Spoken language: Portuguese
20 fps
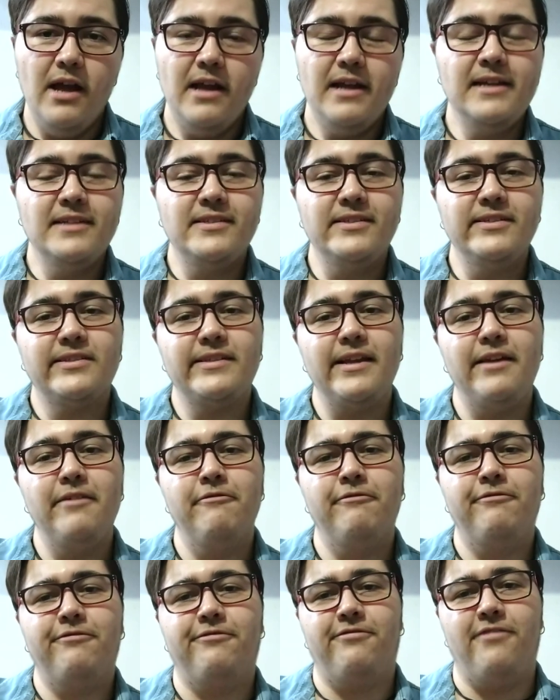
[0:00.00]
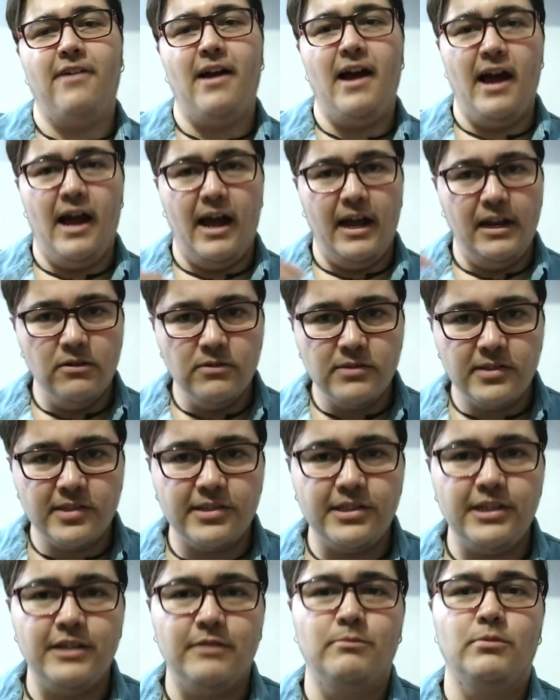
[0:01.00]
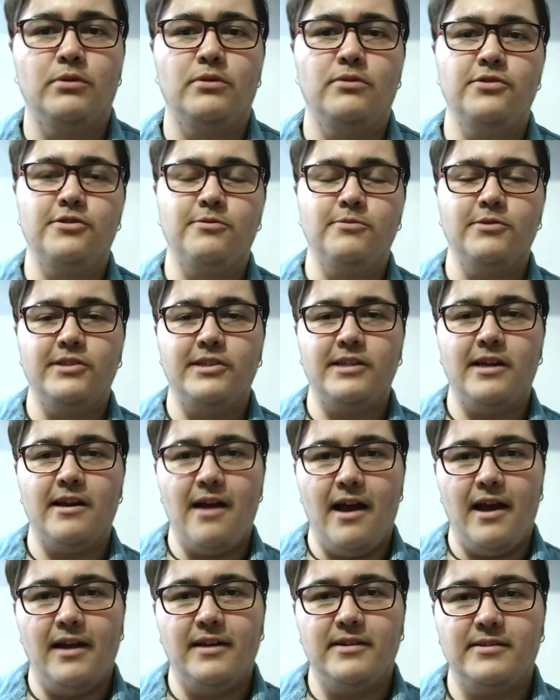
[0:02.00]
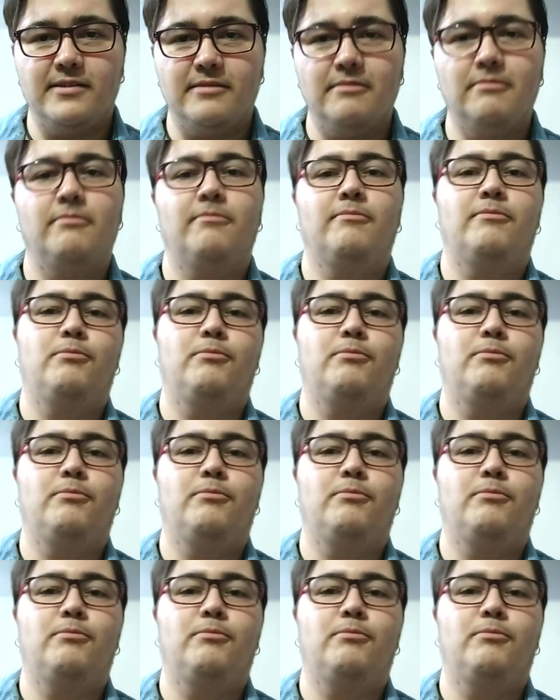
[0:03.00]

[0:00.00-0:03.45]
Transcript: existem vários símbolos musicais,